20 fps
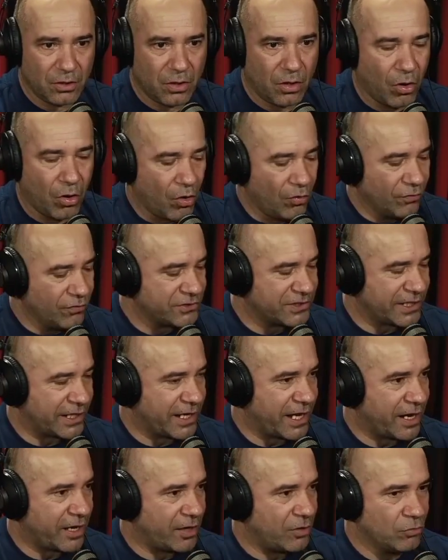ou você
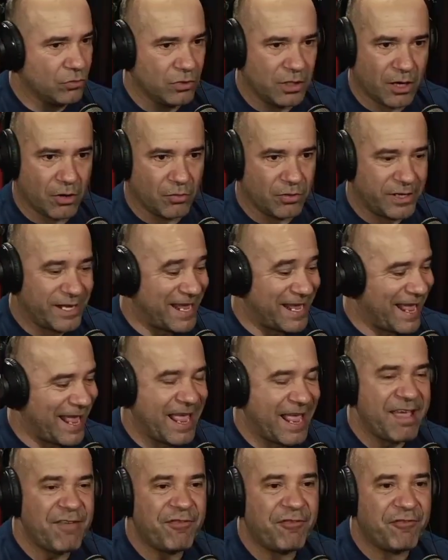quer um cão que
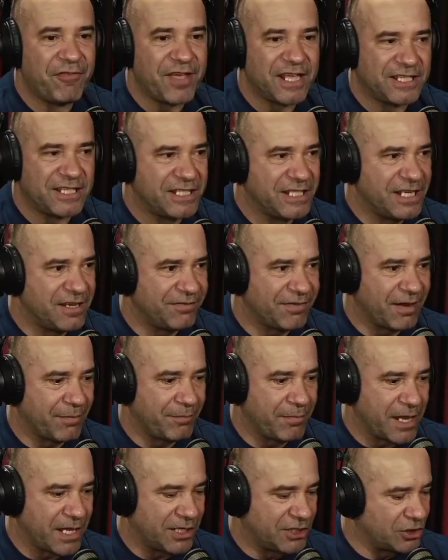
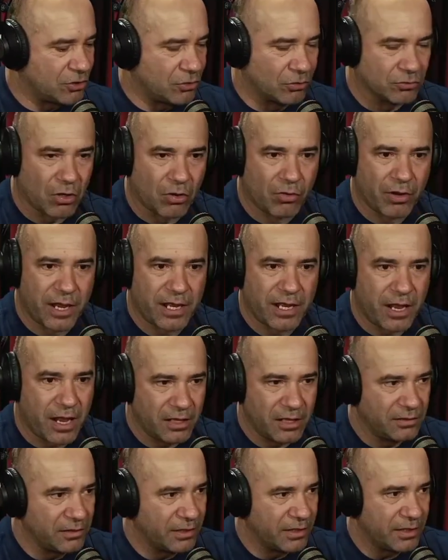efetivamente, quando alguém
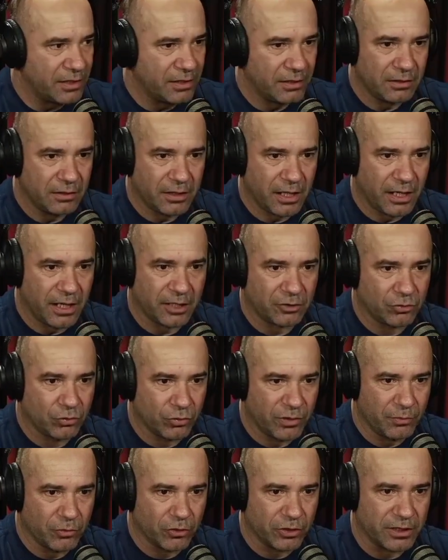entre, ele atue
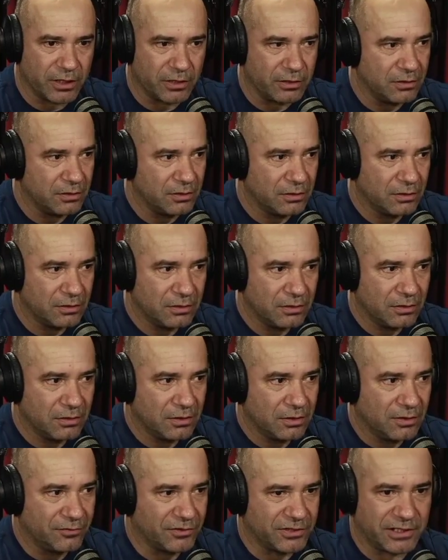e morda.
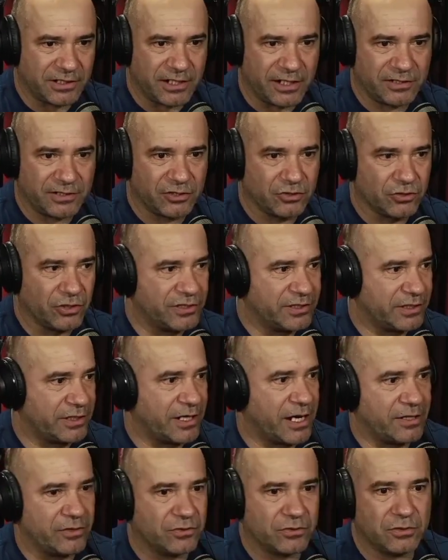Você tem esses dois
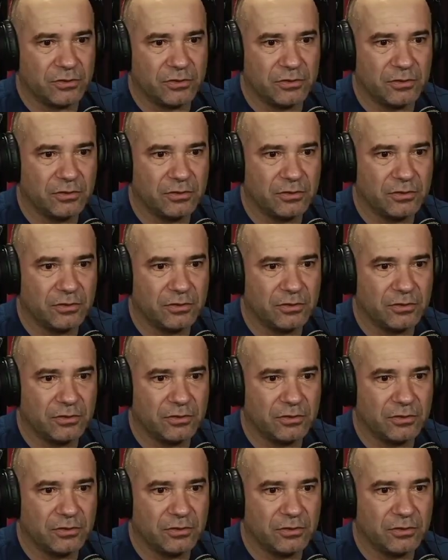cenários.